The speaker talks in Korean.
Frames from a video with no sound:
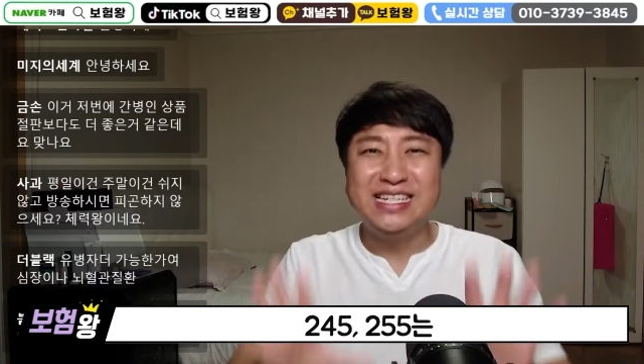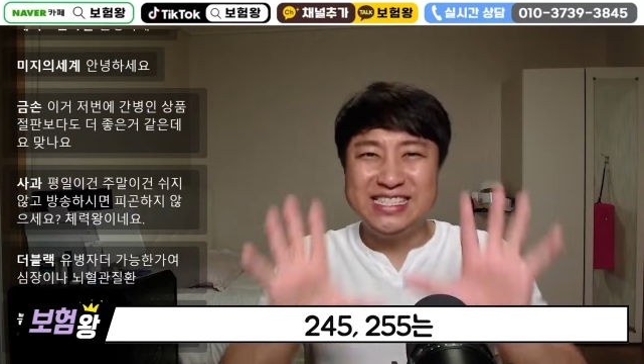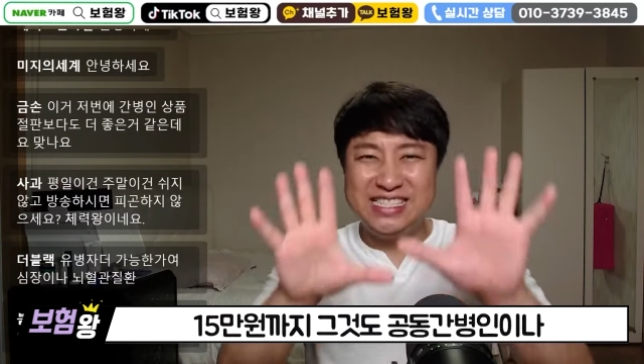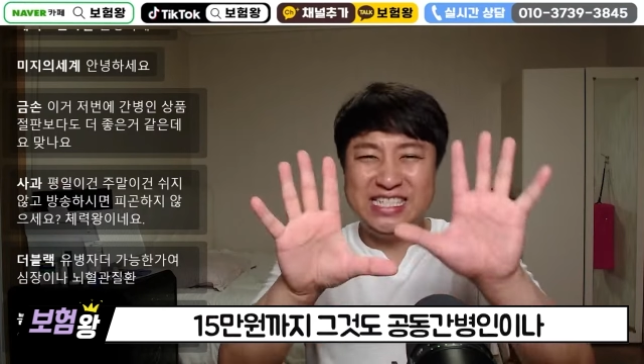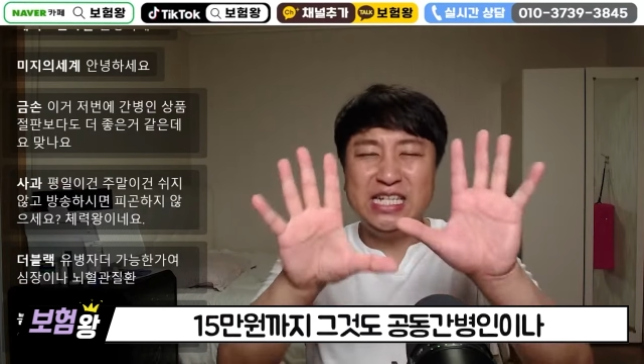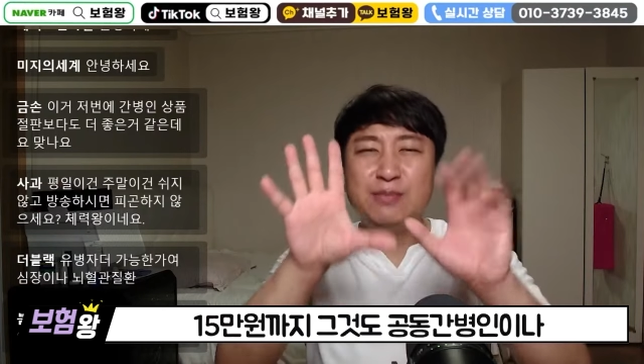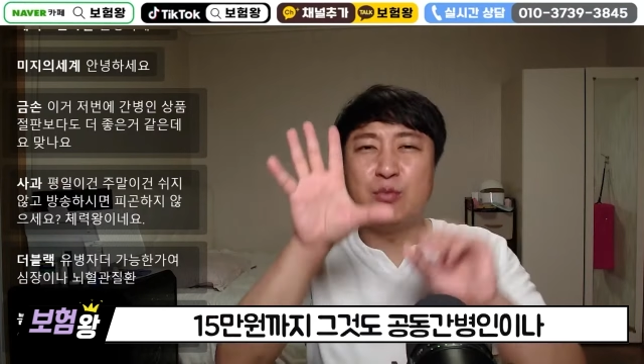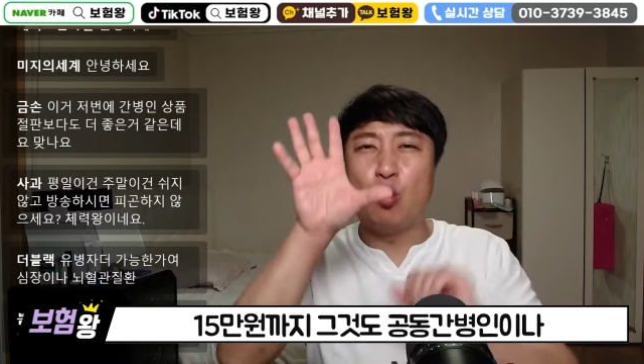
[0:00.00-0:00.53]

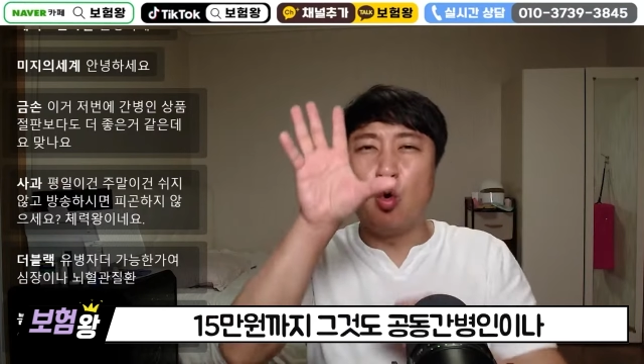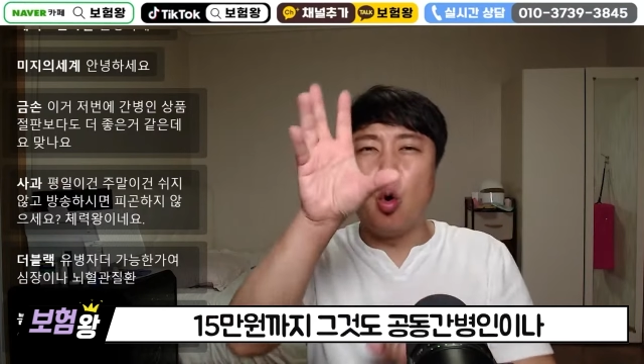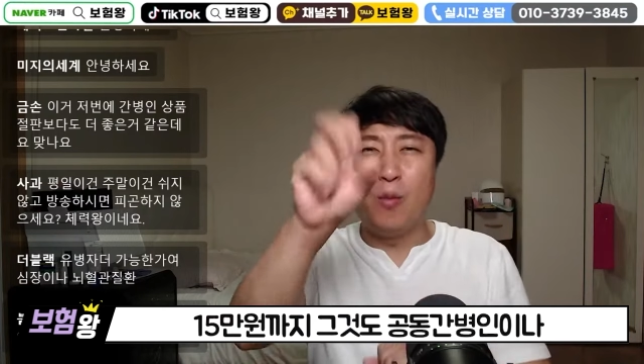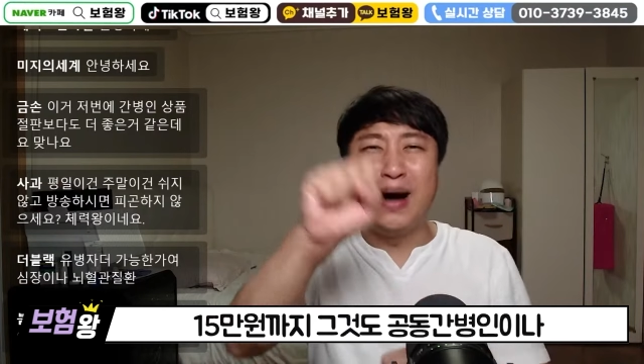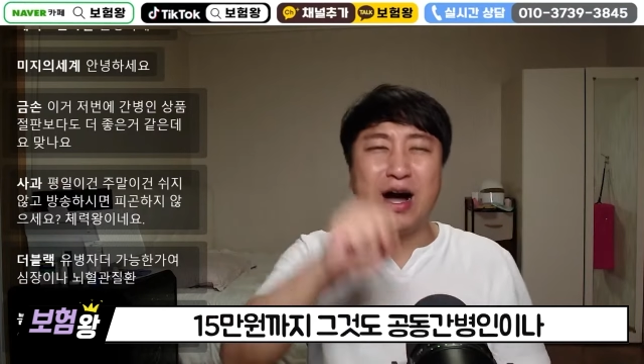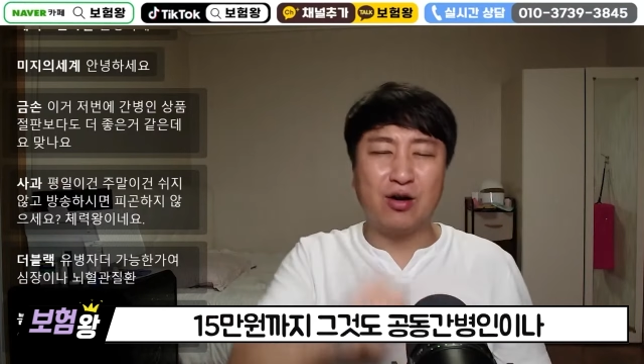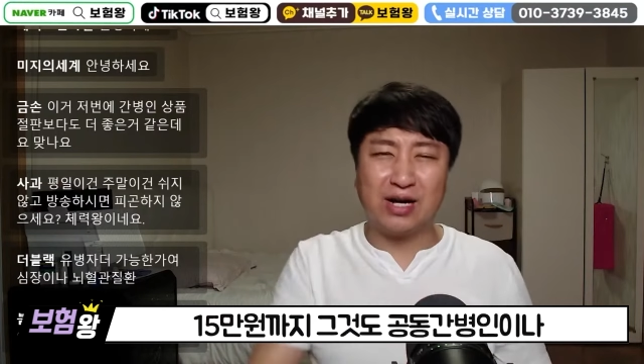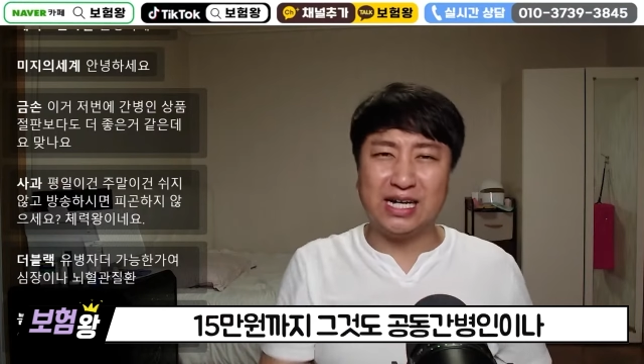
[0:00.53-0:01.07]

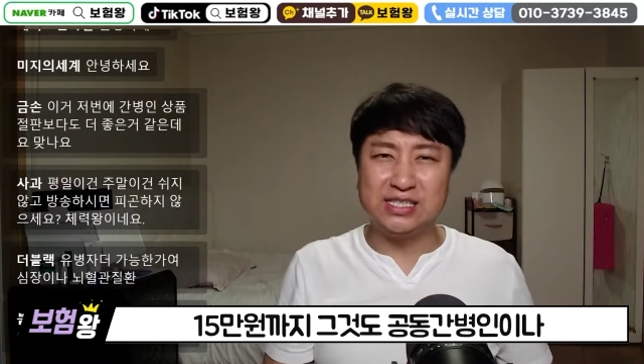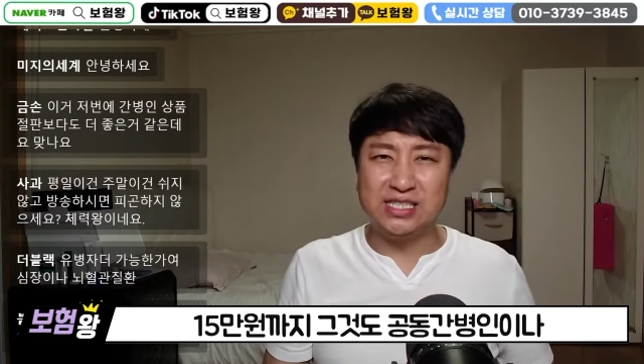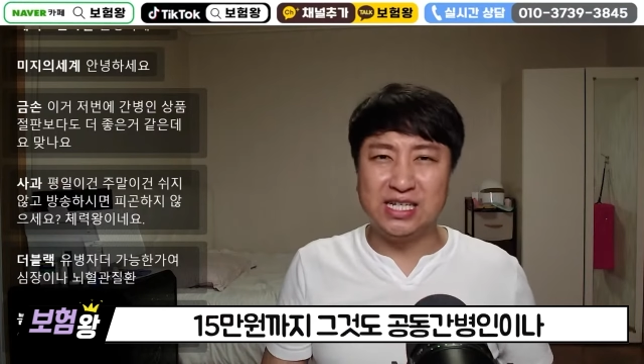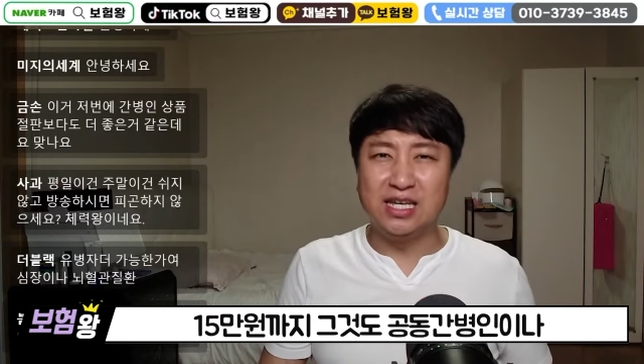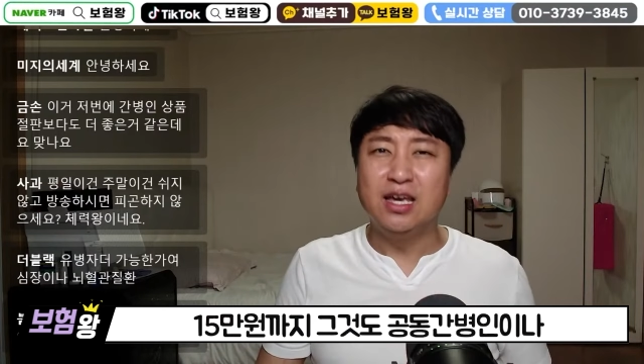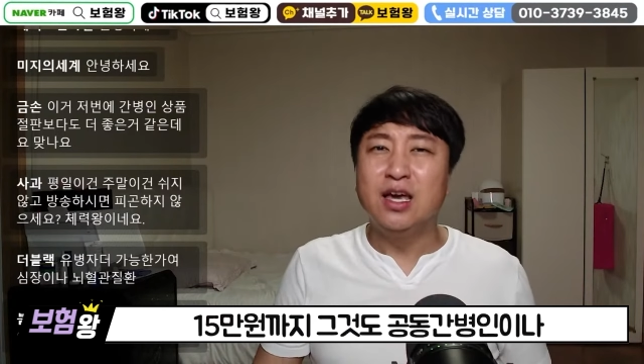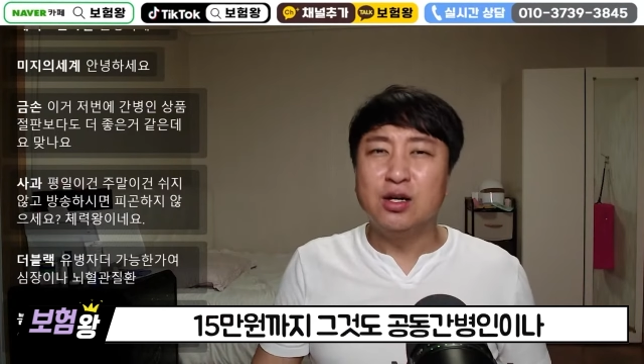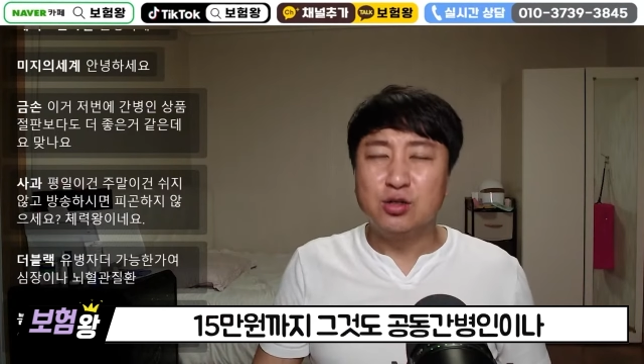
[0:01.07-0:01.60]
15만원까지